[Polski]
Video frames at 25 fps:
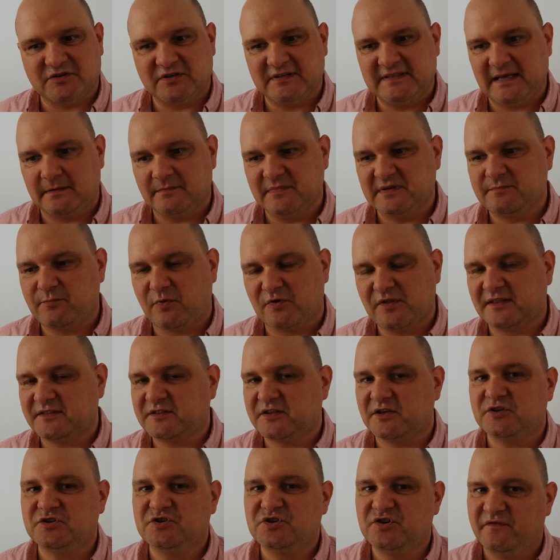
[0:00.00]
I tam jest ponad
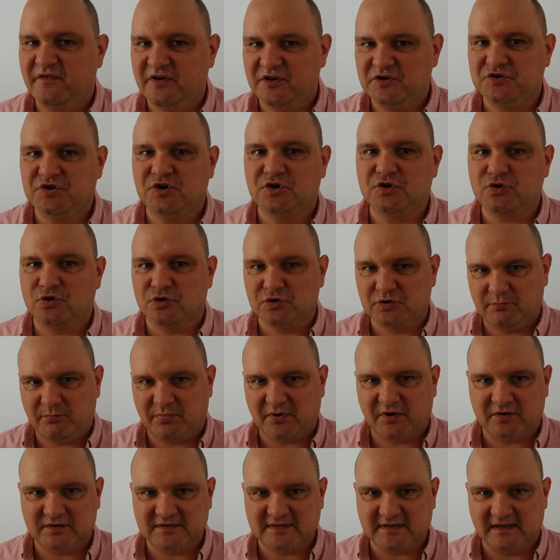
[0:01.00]
90%
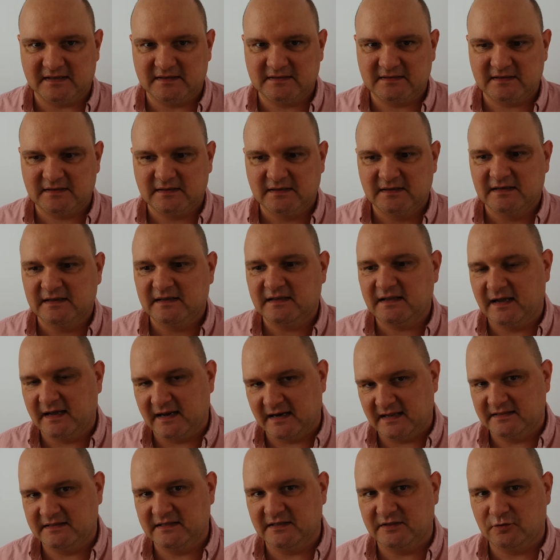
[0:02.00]

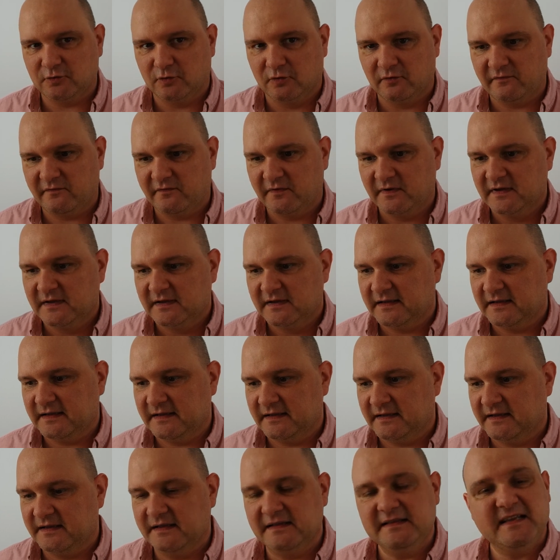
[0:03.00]
kredytów
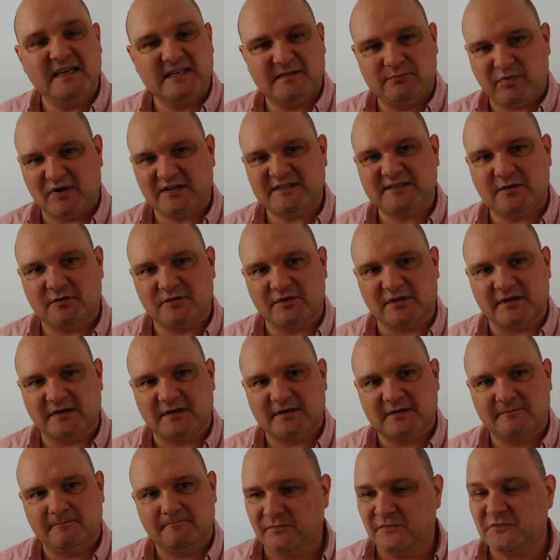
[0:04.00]
y,
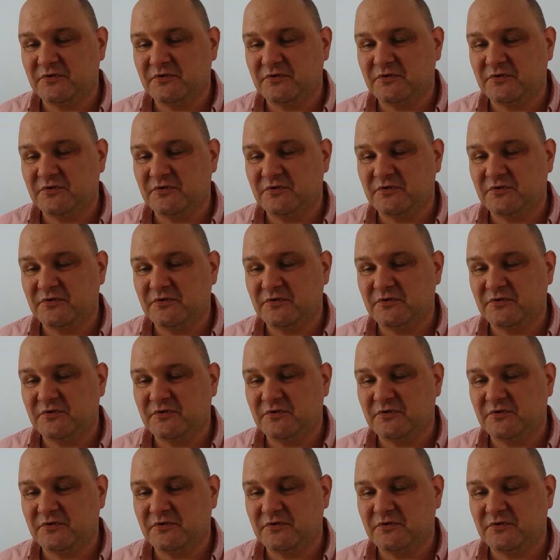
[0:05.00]
niespłaconych.